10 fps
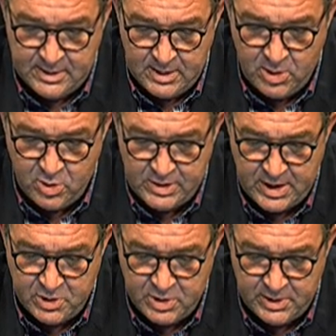Los
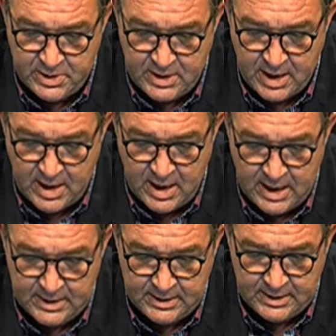Angeles'ta
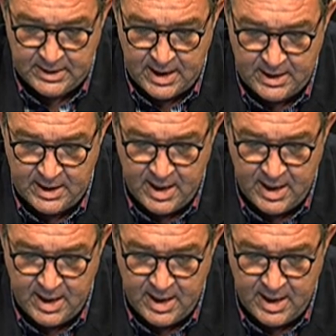aldıkları